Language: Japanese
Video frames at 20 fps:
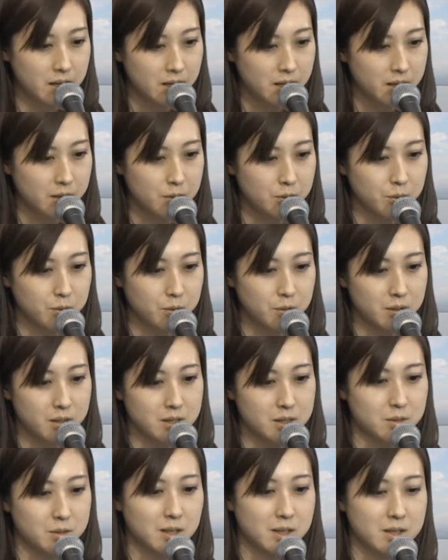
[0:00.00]
でこの子たち
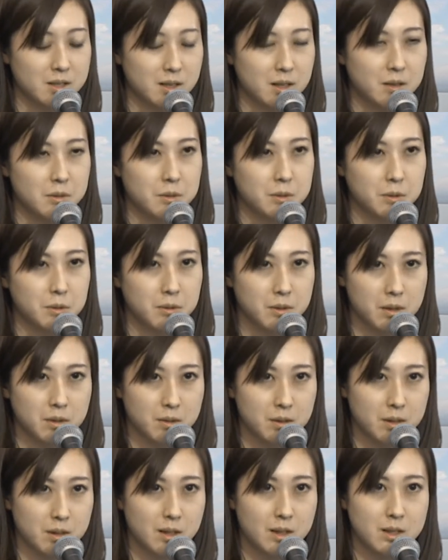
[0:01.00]
を助けることによっ
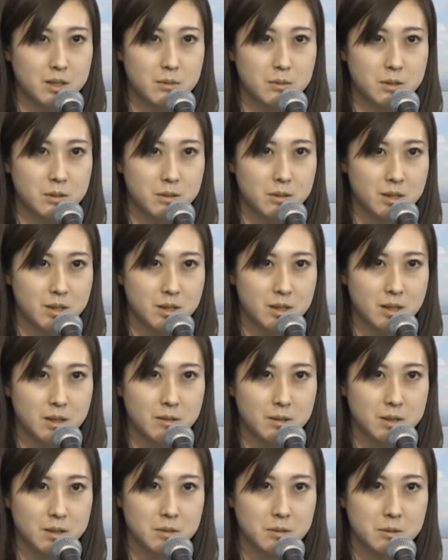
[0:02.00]
て自分の人生は
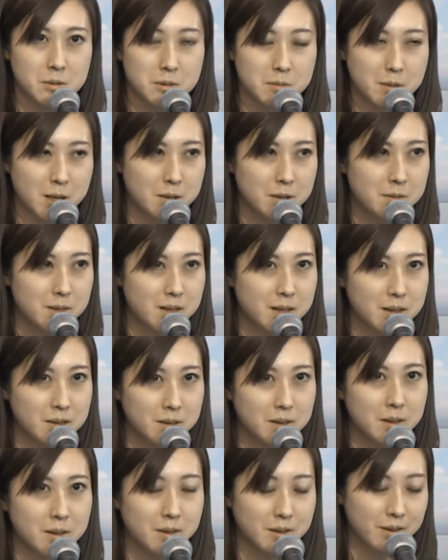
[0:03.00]
すごく恵まれるっ
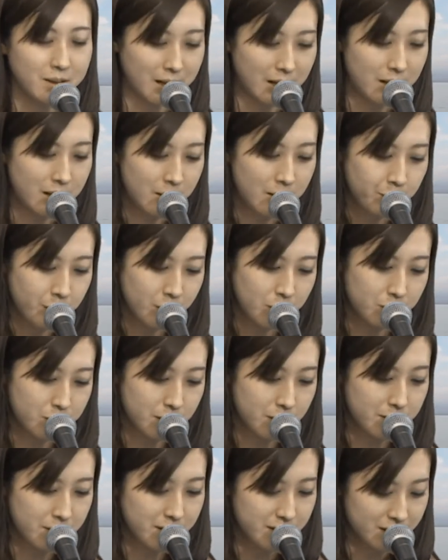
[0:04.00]
ていうふうに思い
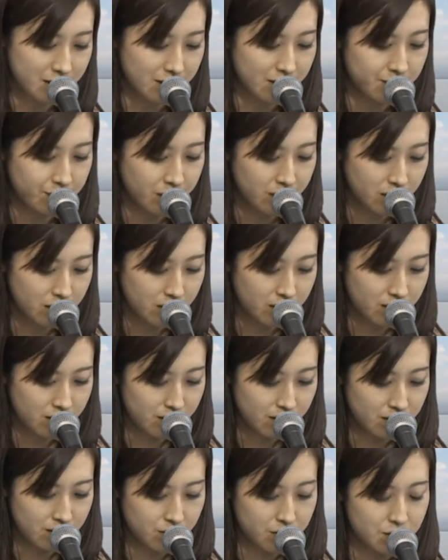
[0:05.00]
ましたで
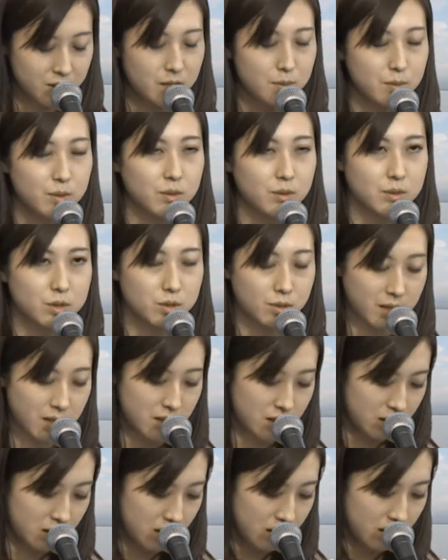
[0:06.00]
あのチームの初
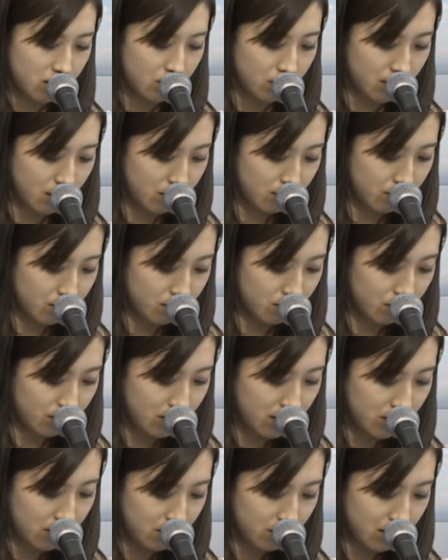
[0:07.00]
日のデボーション箇
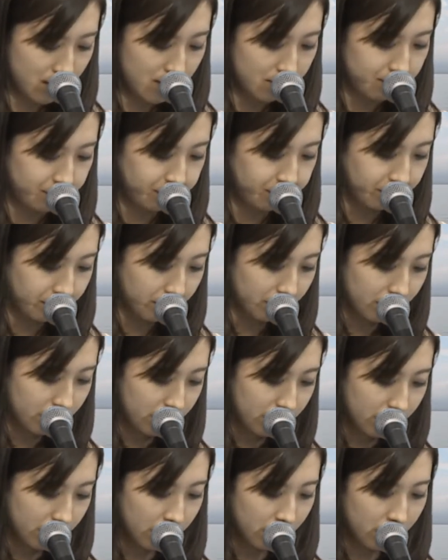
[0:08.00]
所が「
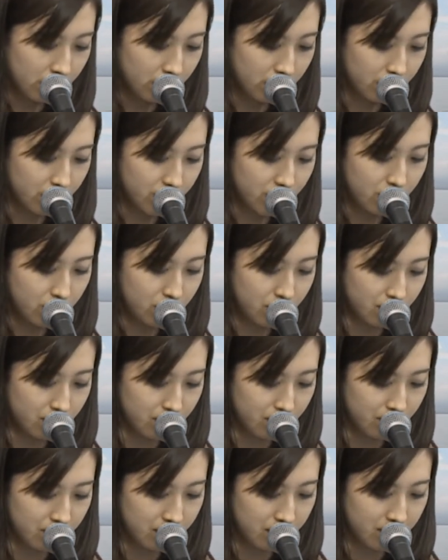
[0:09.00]
使徒の
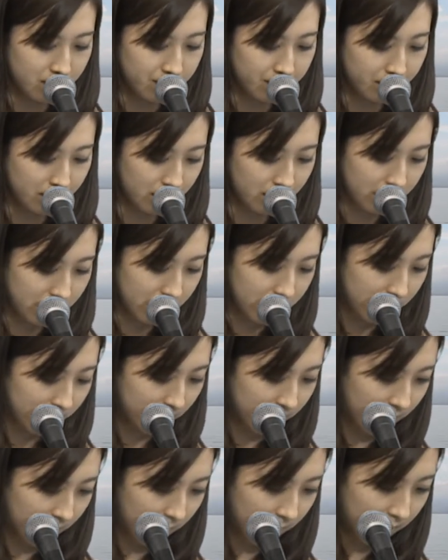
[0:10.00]
働
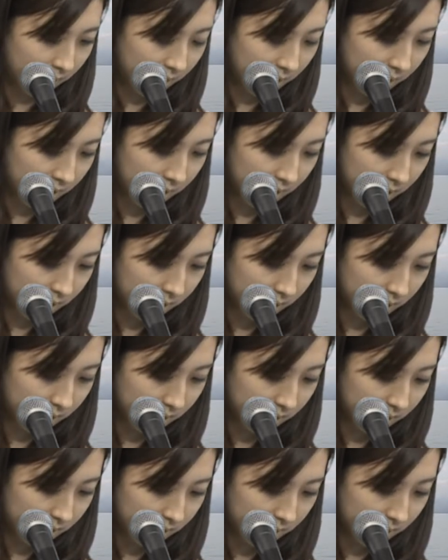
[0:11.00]

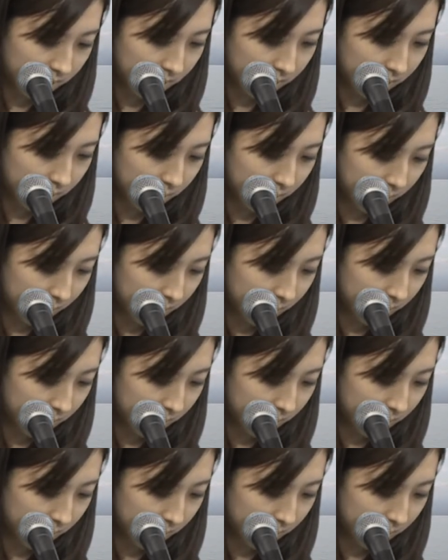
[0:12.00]
き」の